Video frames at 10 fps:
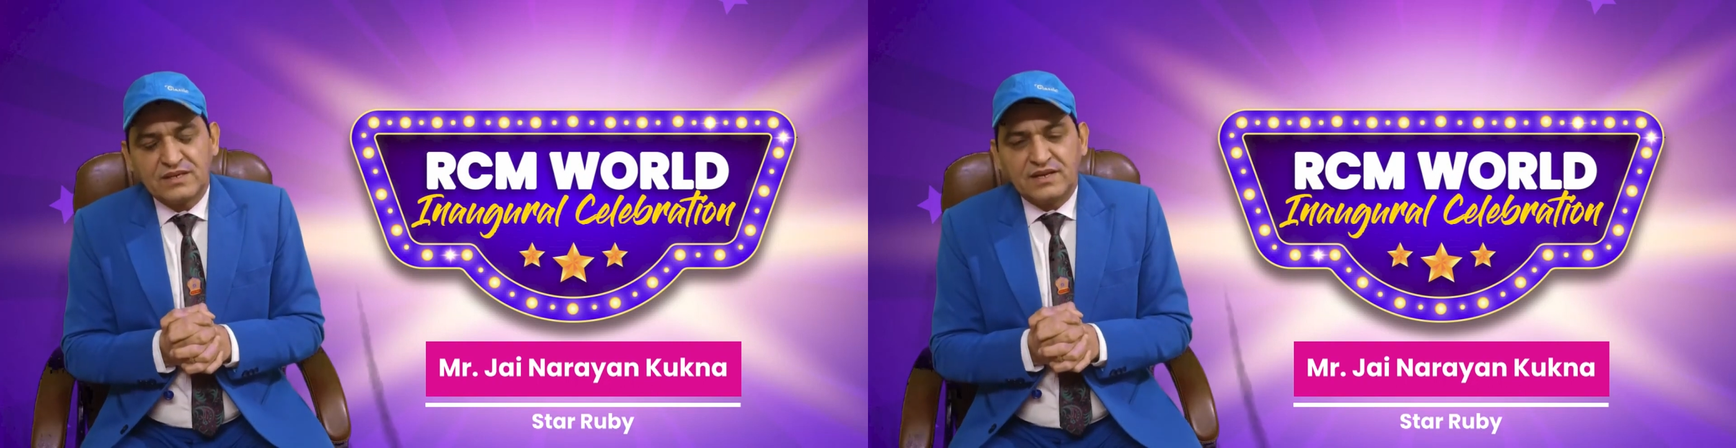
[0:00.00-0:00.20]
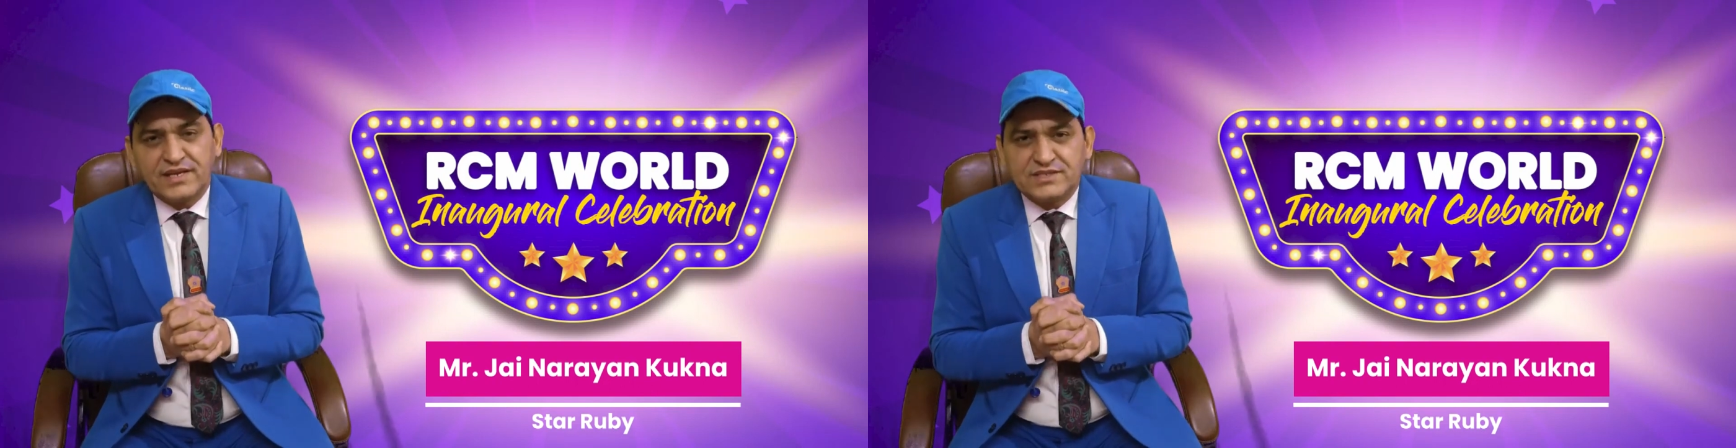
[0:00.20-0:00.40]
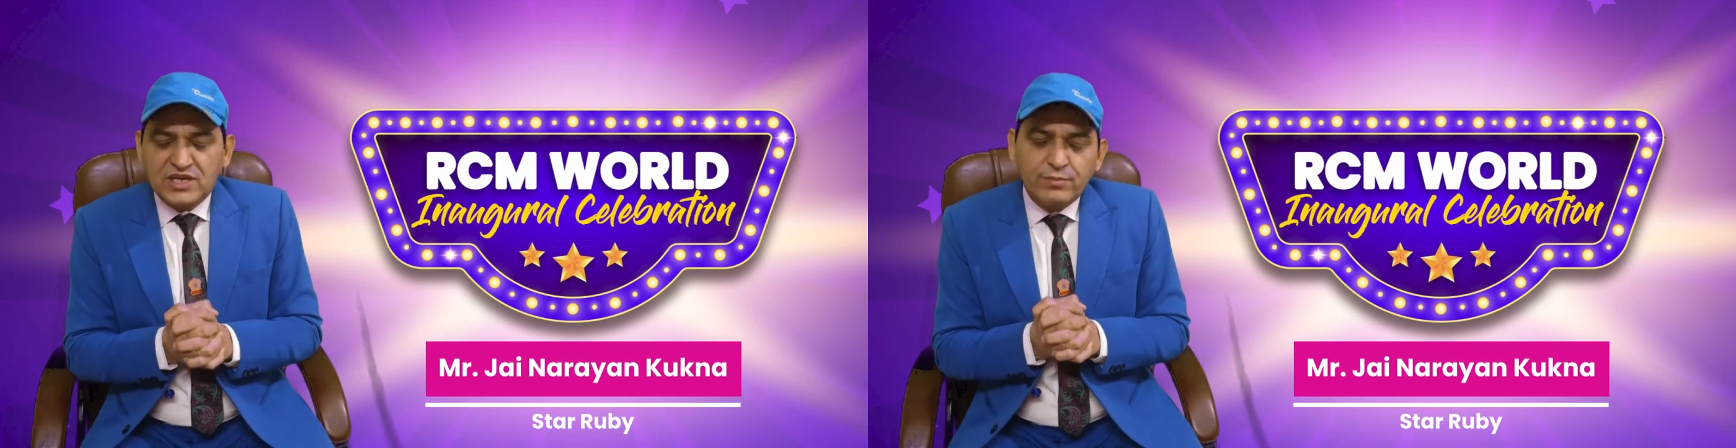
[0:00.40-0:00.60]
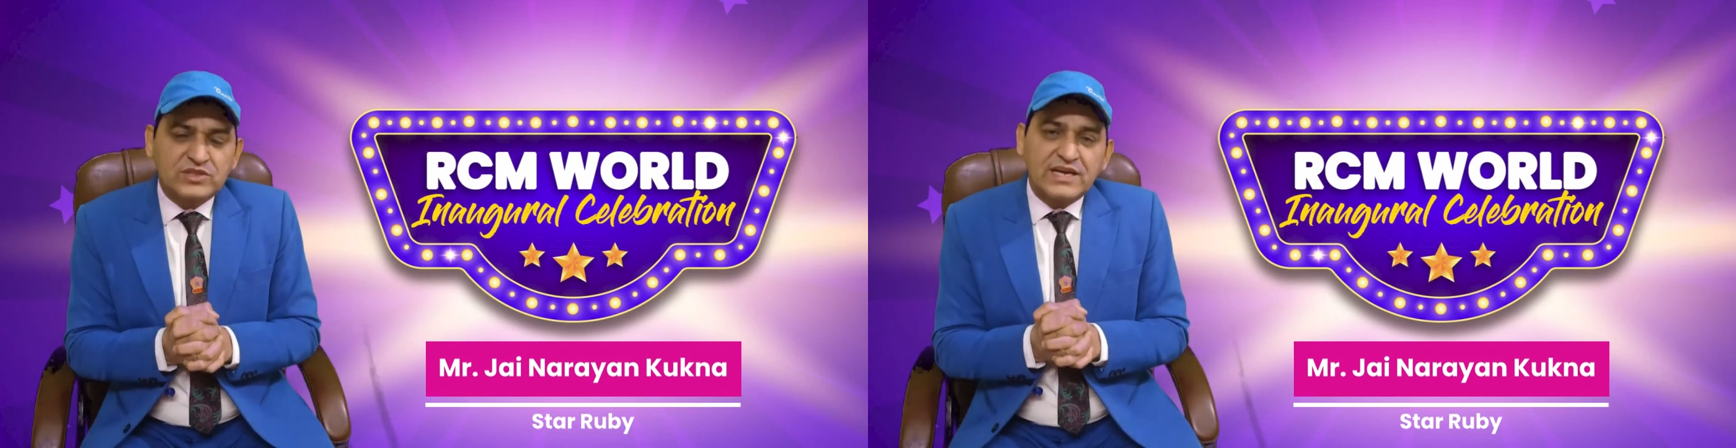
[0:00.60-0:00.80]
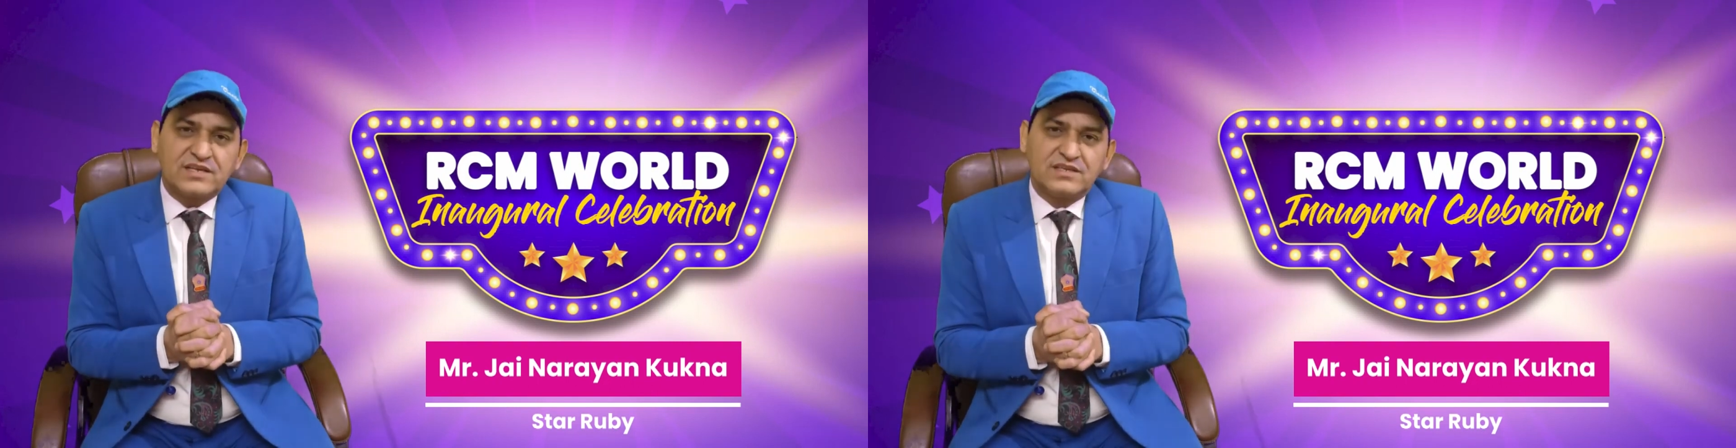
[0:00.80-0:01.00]
लेकिन जब
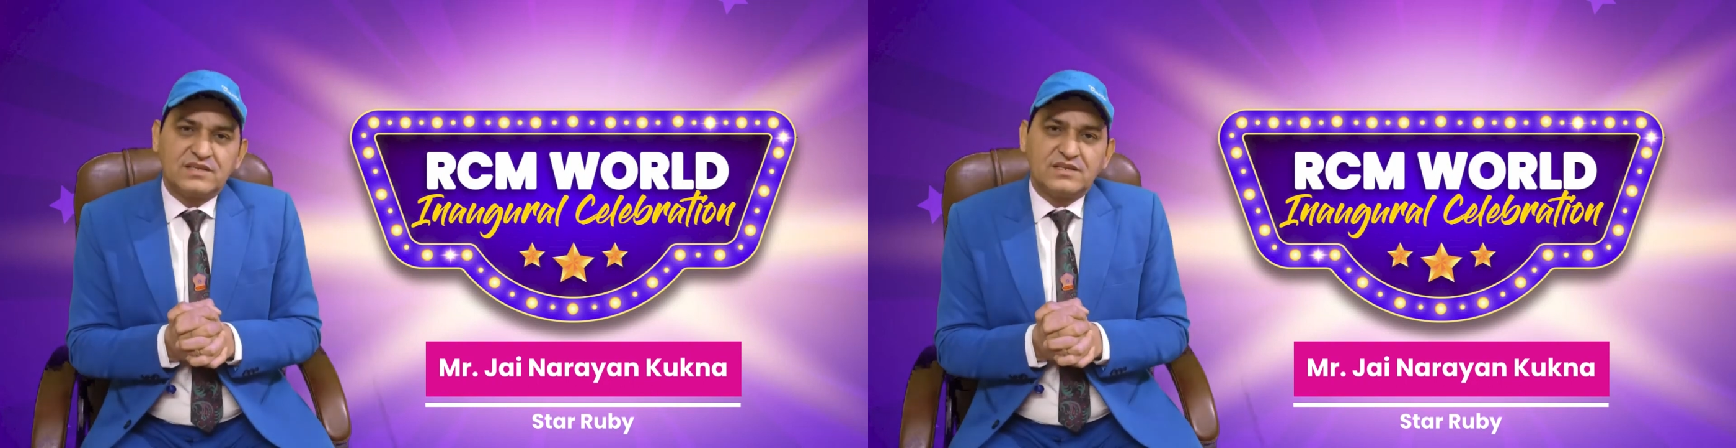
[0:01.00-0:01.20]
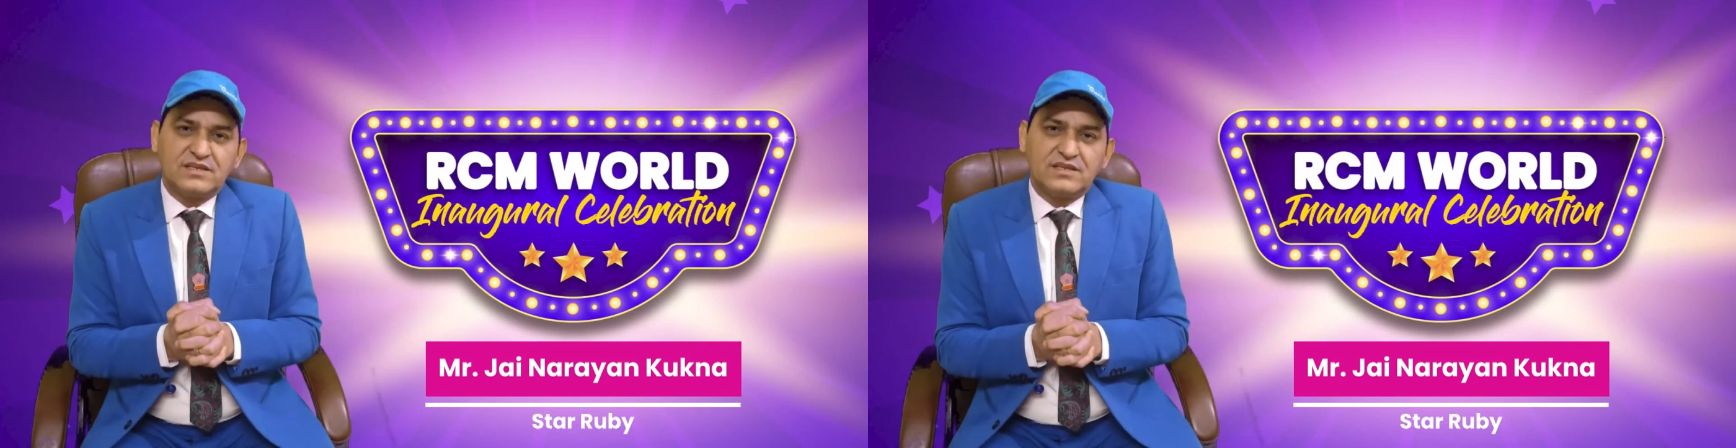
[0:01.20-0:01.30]
तक